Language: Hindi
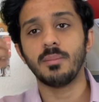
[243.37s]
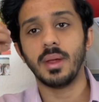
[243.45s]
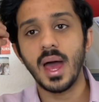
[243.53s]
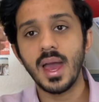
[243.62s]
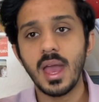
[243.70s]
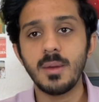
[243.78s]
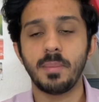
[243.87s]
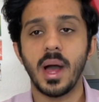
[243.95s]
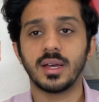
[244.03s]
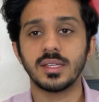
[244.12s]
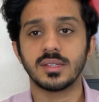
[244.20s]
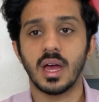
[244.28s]
बनाया ही
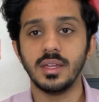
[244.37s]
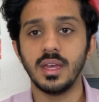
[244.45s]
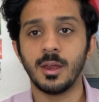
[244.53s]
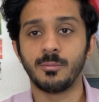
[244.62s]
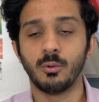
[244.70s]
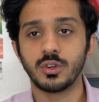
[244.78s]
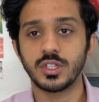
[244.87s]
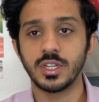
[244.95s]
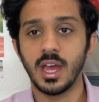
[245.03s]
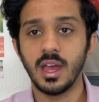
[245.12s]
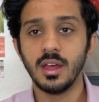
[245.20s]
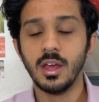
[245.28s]
पाकिस्तानी एयरफोर्स
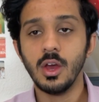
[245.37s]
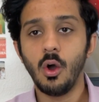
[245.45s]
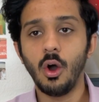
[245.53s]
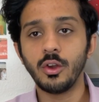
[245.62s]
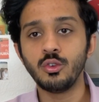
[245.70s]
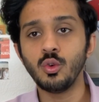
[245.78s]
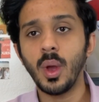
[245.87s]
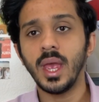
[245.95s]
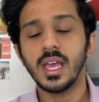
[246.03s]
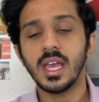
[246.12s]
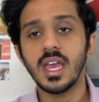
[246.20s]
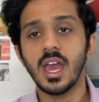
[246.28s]
ने और
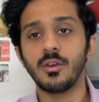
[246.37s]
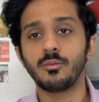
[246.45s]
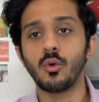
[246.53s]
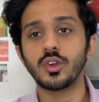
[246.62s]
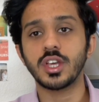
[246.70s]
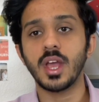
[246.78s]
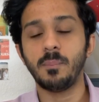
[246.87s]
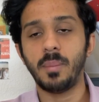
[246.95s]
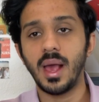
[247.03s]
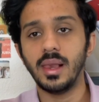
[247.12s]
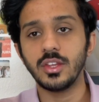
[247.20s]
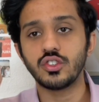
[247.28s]
यूएई e की एयरफोर्स के
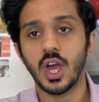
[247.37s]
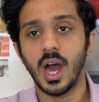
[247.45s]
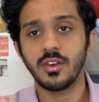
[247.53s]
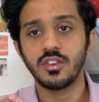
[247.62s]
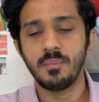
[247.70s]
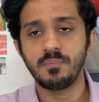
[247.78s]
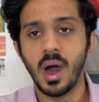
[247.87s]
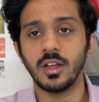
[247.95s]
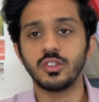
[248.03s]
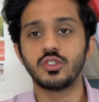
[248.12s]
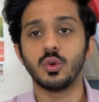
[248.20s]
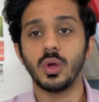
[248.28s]
पहले चार या
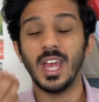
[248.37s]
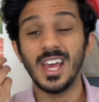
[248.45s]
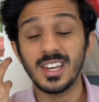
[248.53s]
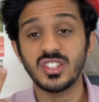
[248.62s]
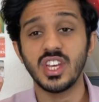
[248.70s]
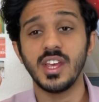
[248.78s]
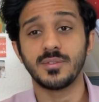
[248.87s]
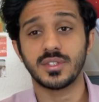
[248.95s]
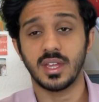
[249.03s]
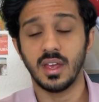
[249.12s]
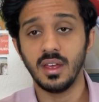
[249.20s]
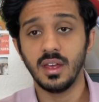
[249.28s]
पांच जो एयर चीफ्स
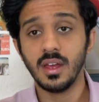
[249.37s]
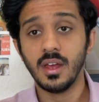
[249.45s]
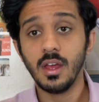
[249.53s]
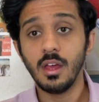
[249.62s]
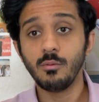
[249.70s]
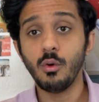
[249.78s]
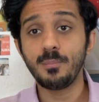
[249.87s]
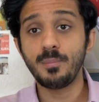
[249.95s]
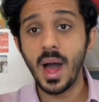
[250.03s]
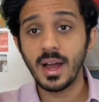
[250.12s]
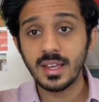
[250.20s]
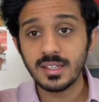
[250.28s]
थे वो
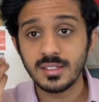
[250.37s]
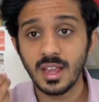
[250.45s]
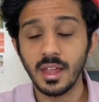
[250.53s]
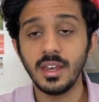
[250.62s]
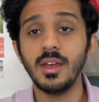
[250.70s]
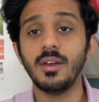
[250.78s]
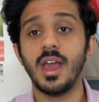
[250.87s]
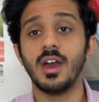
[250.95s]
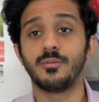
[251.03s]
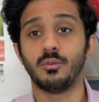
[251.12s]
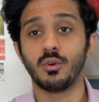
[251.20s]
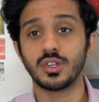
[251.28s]
पाकिस्तानी
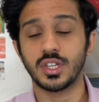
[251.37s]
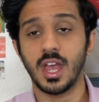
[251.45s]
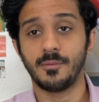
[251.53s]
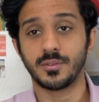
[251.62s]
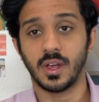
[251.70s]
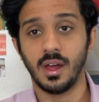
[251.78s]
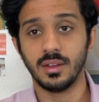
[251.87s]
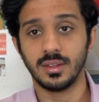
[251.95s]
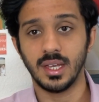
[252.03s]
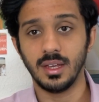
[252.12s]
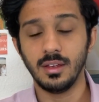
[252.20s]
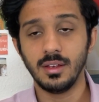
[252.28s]
एयरफोर्स के अफसरान थे